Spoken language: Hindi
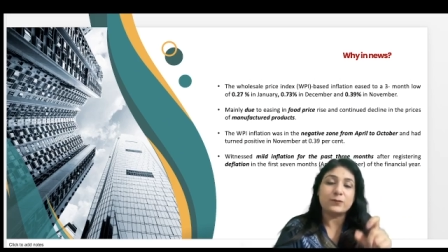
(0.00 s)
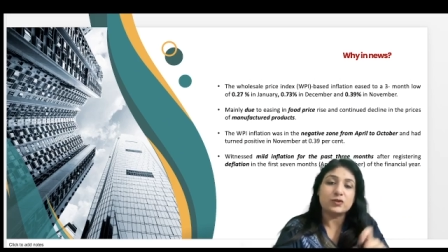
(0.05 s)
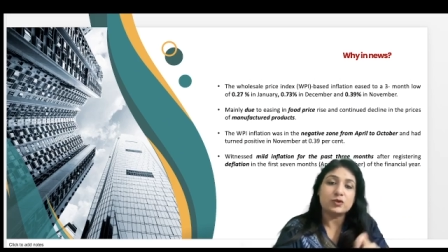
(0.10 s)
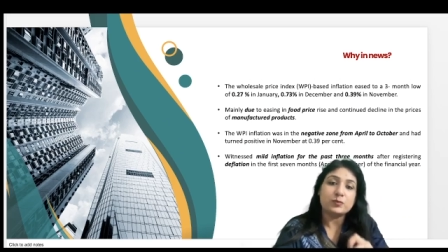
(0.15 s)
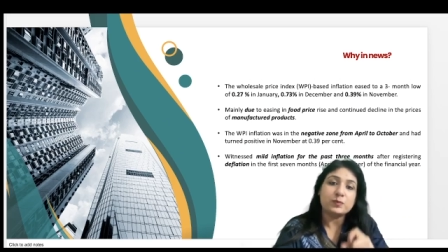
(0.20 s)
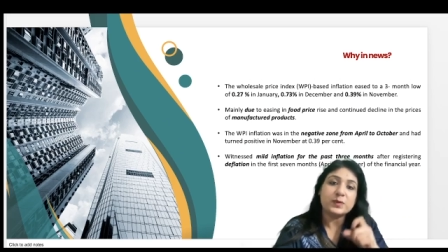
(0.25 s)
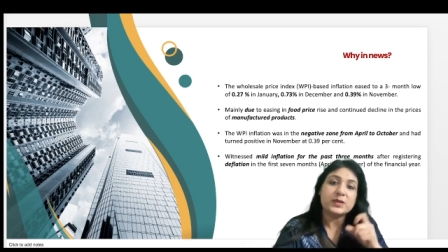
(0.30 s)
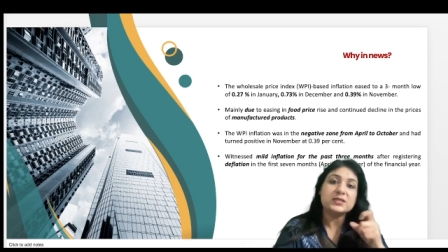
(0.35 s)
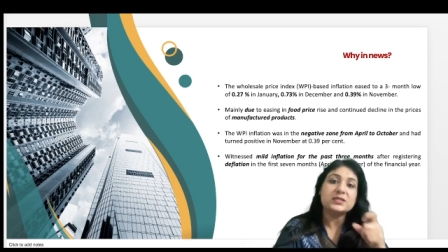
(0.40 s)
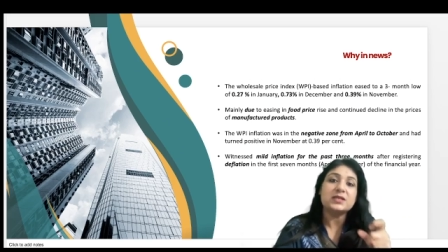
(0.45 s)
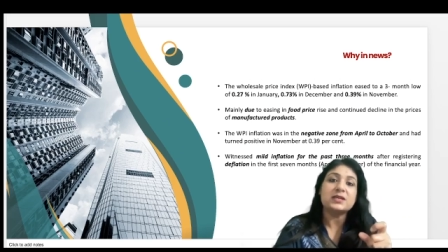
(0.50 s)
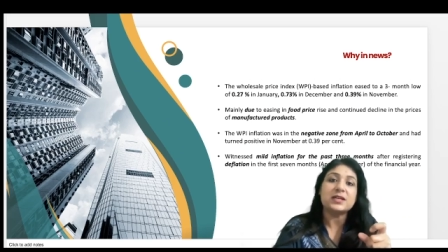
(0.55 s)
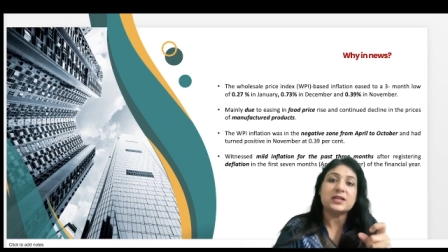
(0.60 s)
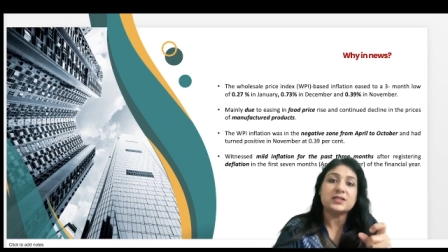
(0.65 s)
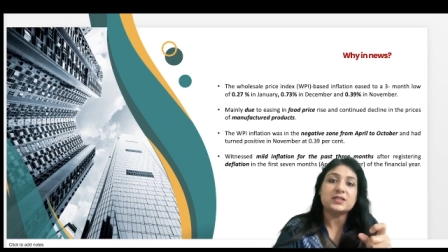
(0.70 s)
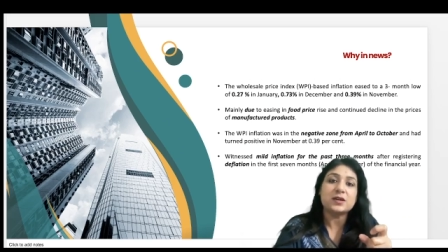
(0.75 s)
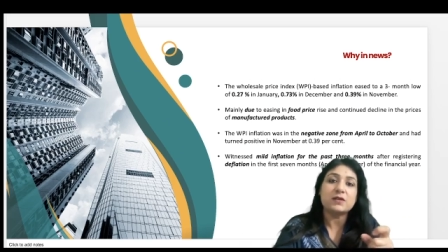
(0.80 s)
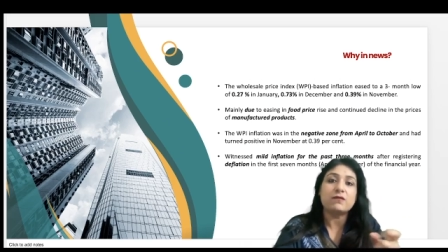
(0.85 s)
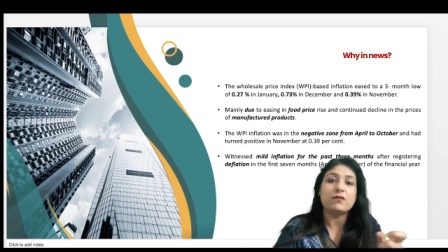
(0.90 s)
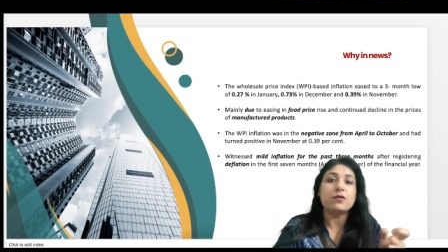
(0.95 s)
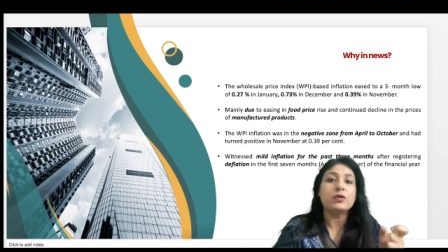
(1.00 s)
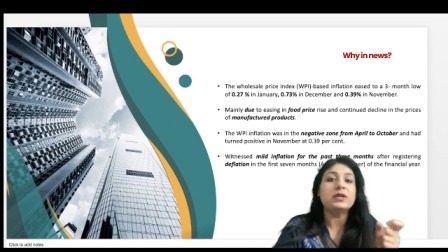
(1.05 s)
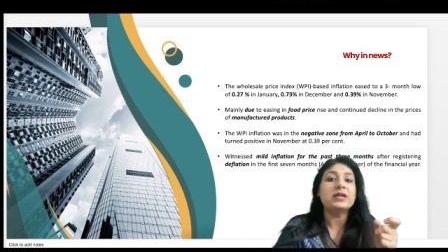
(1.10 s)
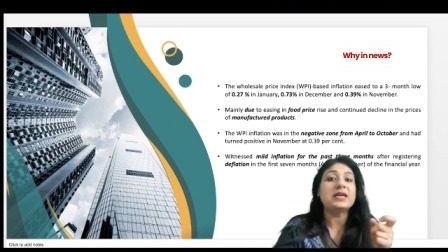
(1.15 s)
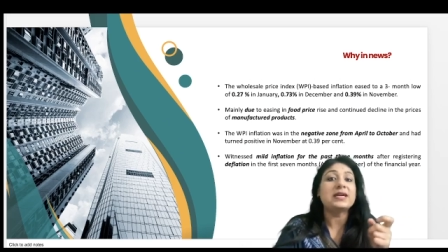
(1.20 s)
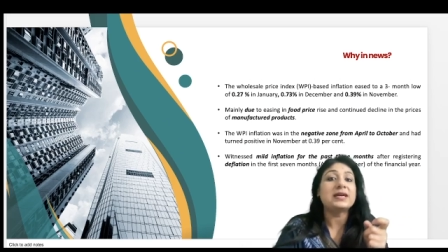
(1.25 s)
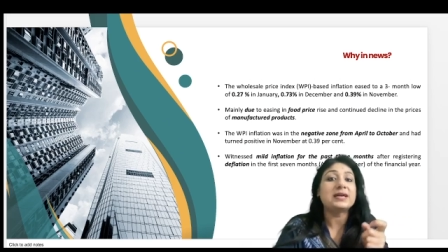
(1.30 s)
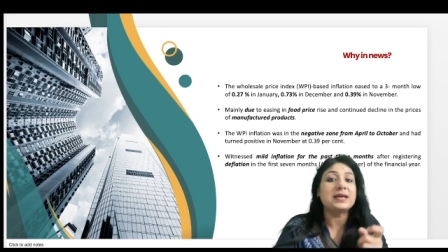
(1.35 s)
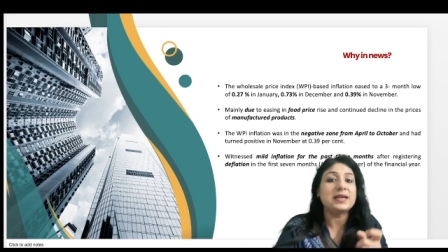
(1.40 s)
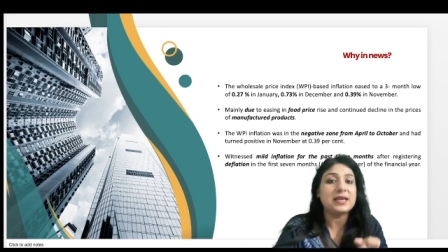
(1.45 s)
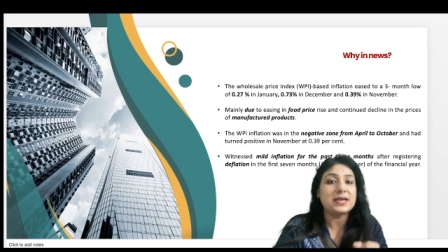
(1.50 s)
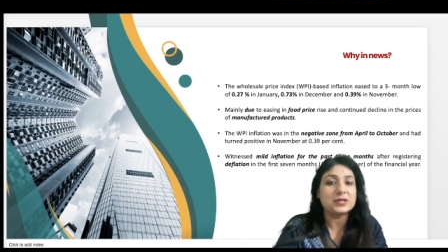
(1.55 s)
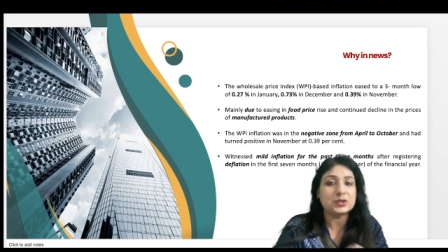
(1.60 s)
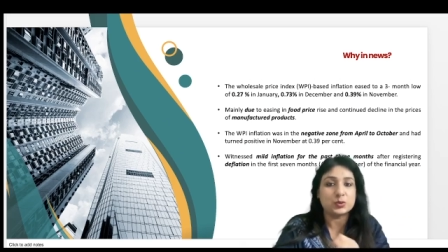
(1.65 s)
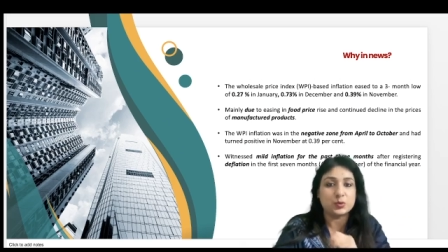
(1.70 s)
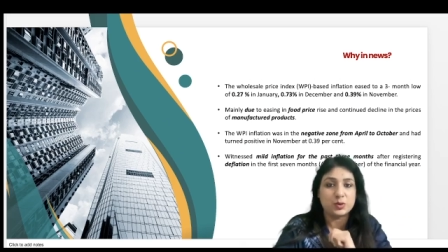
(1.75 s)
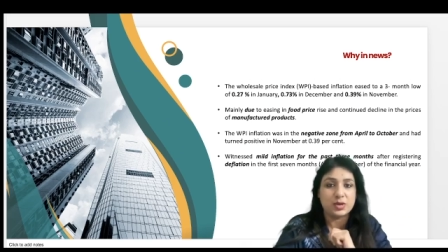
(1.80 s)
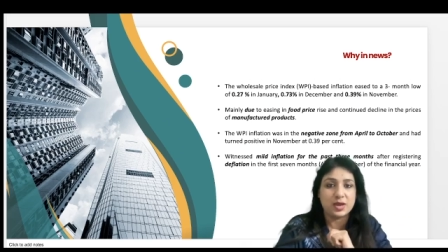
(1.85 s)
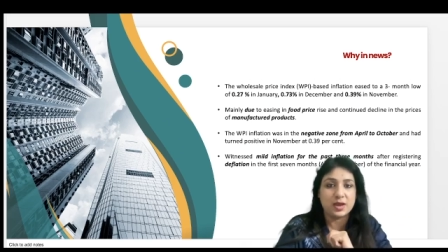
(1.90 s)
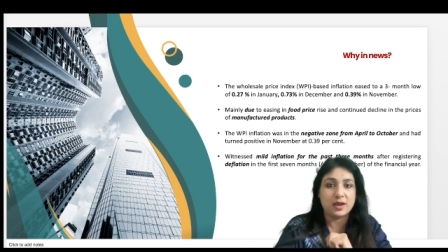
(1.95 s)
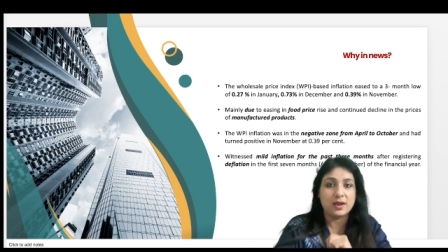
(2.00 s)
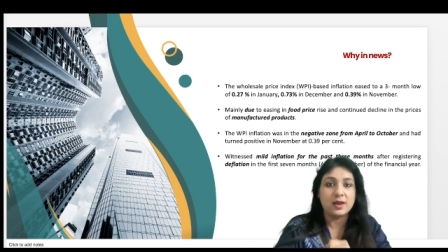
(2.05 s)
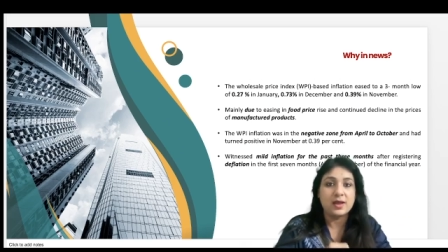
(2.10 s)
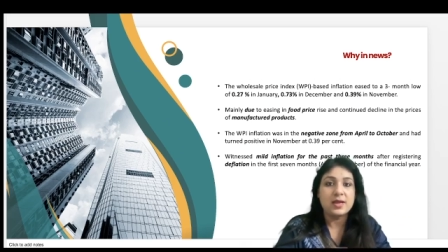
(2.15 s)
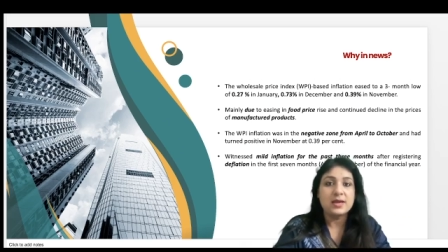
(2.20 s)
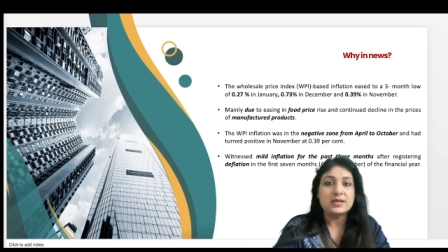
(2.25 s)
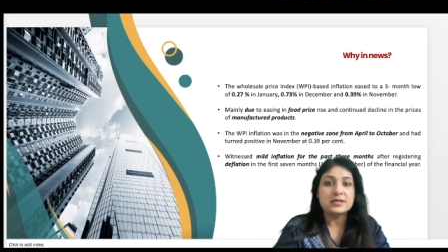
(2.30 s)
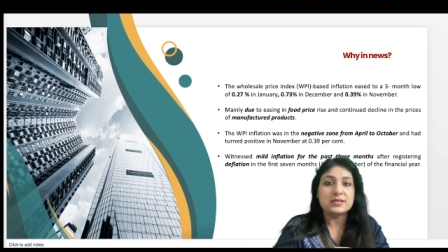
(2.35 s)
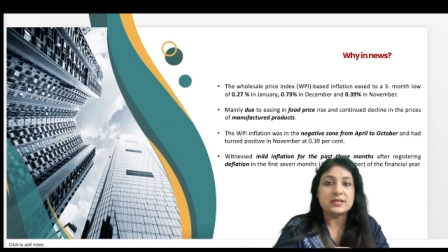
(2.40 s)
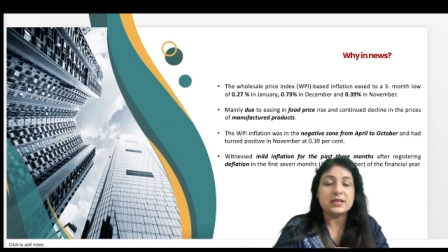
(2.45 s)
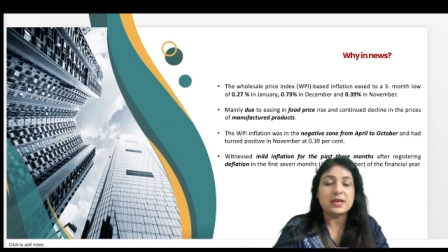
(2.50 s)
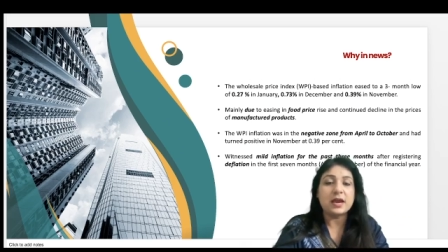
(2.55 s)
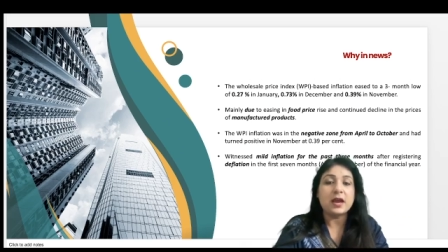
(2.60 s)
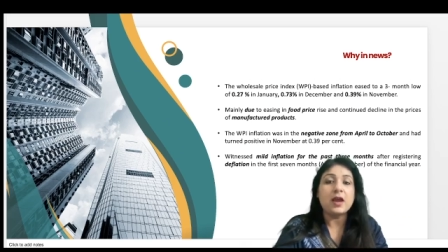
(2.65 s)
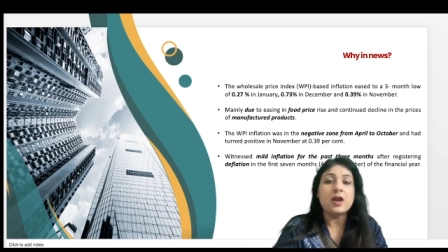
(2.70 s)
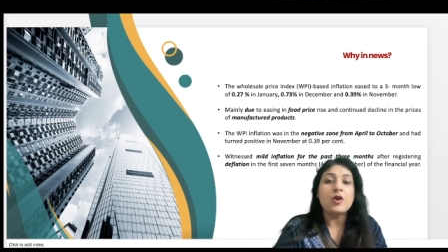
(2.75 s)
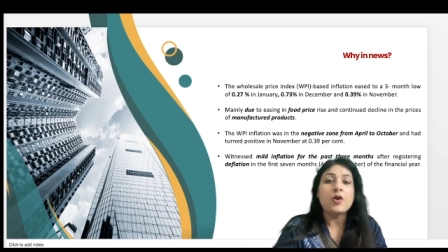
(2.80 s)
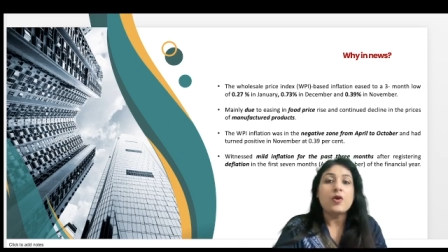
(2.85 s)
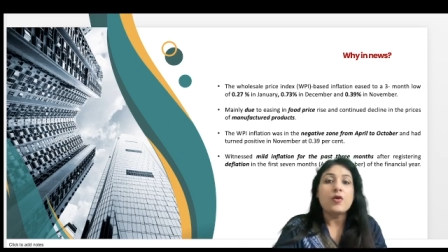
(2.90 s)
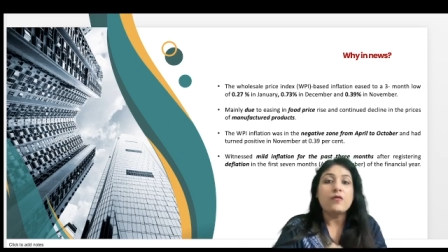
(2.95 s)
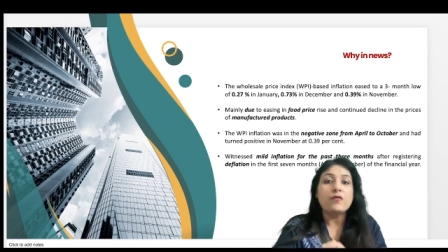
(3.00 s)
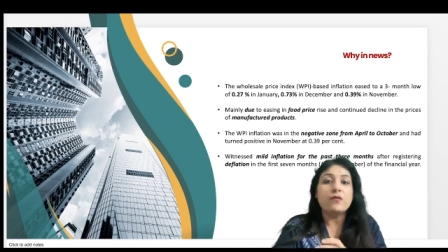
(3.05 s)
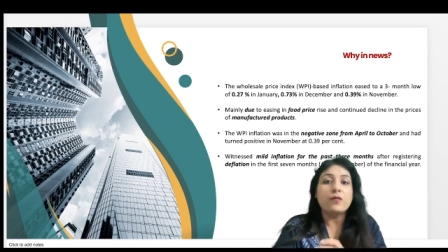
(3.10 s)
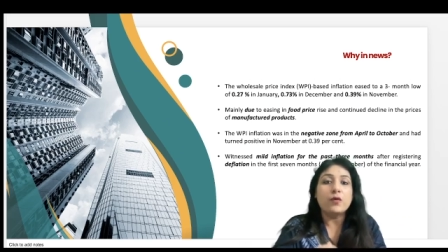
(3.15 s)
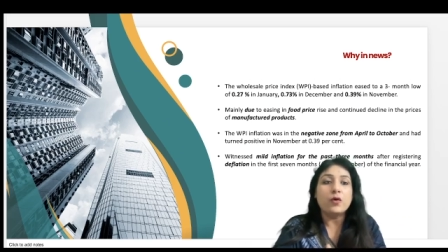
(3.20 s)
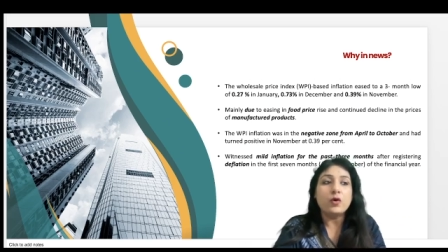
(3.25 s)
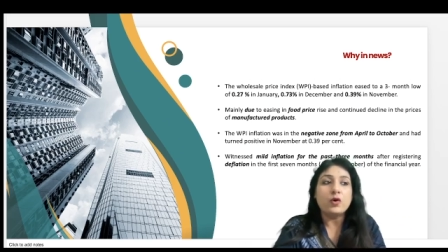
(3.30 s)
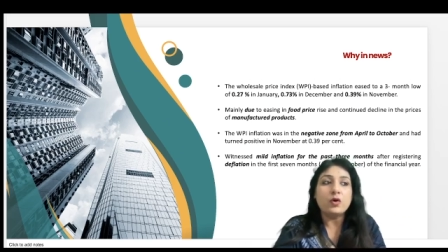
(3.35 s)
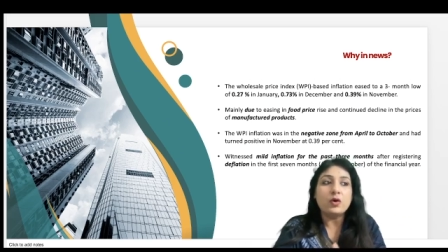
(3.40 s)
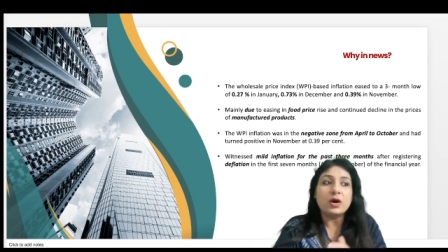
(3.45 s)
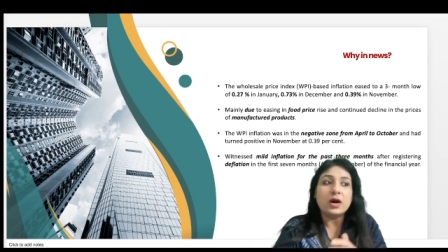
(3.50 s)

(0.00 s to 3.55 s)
जो परसेंटेज है वो डिक्रीज हुई है ठीक है वो